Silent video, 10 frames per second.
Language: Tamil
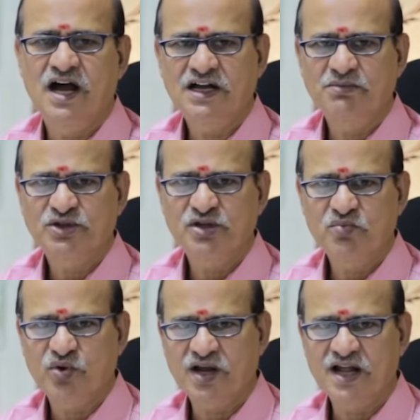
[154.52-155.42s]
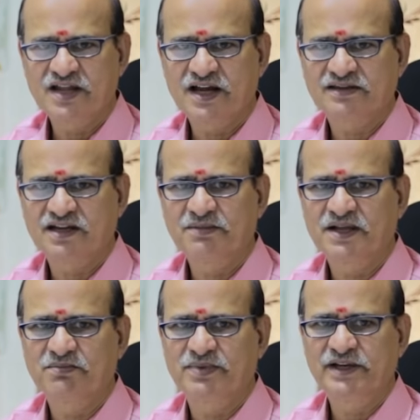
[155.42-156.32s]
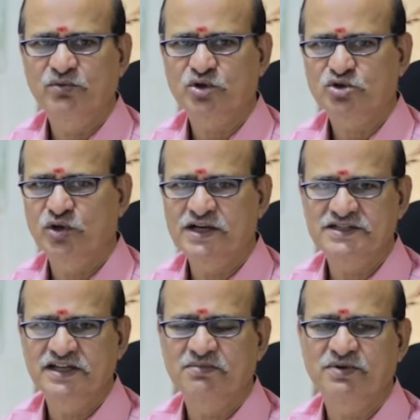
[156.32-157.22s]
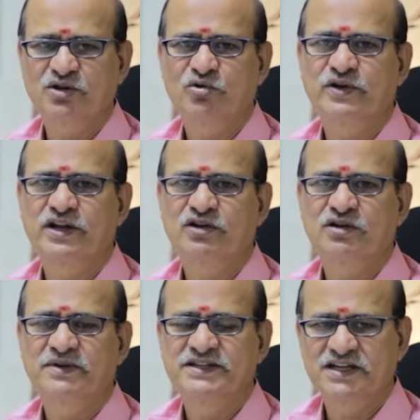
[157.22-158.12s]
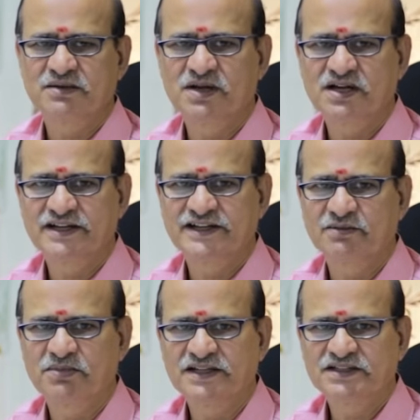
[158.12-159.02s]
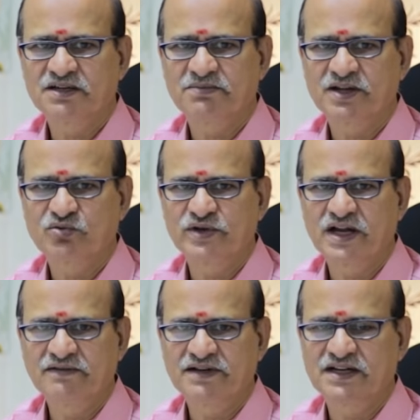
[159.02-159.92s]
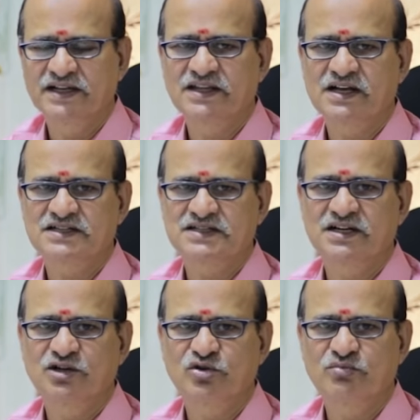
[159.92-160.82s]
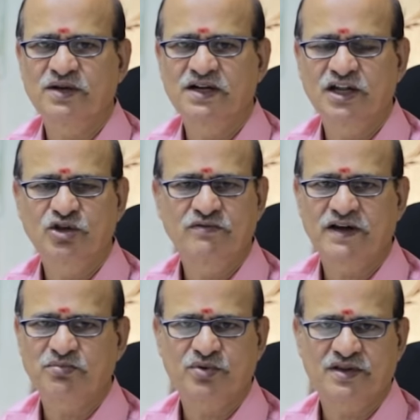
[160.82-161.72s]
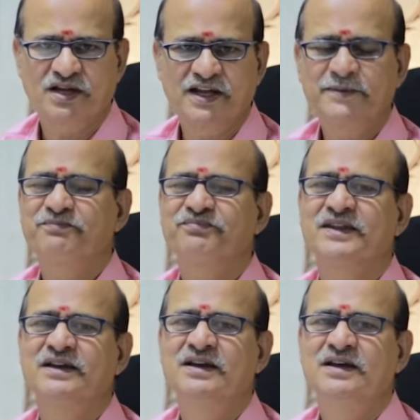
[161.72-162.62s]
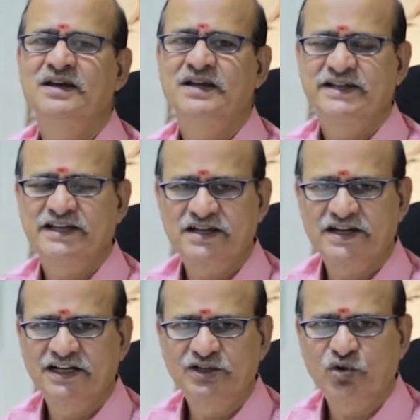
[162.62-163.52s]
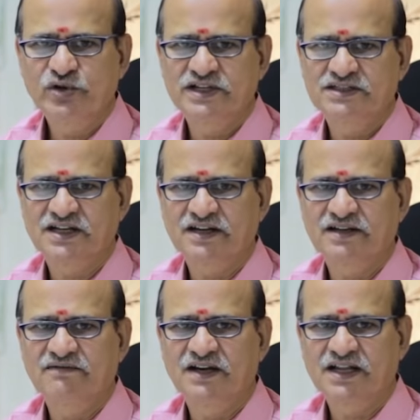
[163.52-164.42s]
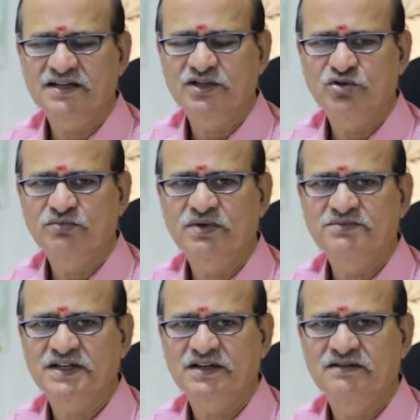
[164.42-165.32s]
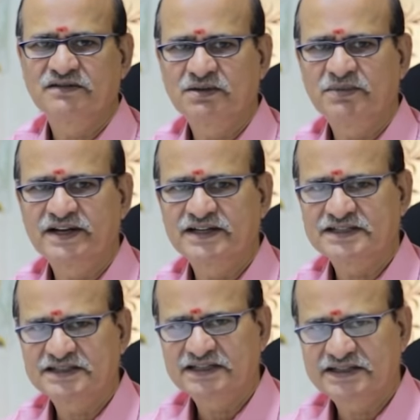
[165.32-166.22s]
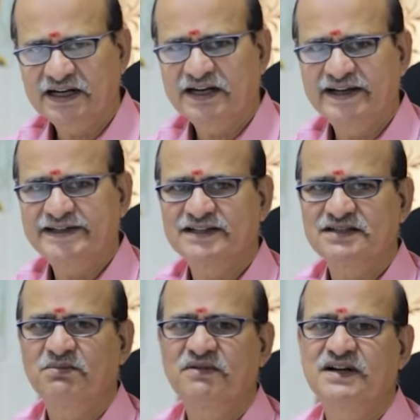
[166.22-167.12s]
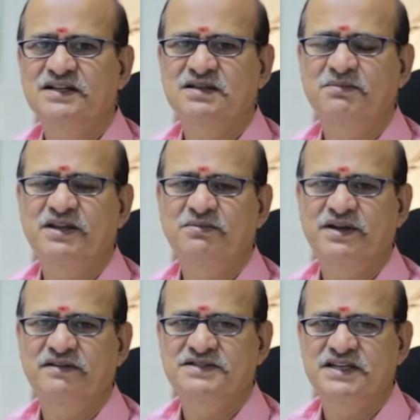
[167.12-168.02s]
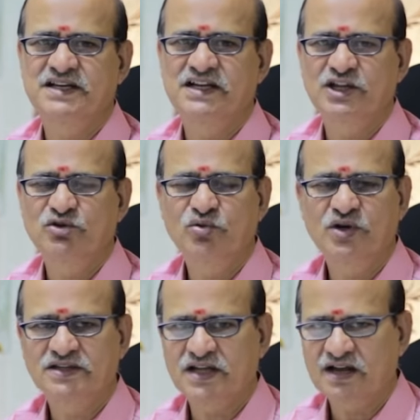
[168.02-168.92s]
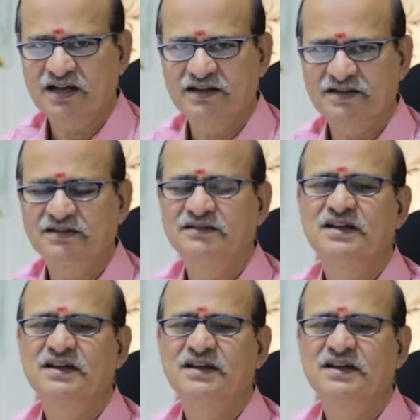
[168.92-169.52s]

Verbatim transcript: ஆக மொத்தம் பொருளாதாரத்தில் மிகப்பெரிய ஒரு சுழற்சி ஏற்பட்டு கொண்டிருக்கும் நிச்சயமாக நீங்கள் பாதிக்கப்படக்கூடிய அளவிற்கு எந்த கஷ்டங்கள் துன்பங்கள் எதுவும் வரப்போகிறதில்லை எதிரிகள் நோய்கள் சட்டம் வழக்கு துன்பம் சட் இந்த மாதிரி கெட்ட சம்பவங்கள் சம்பந்தப்பட்ட விஷயங்கள் எதுவும் உங்களை தாக்காது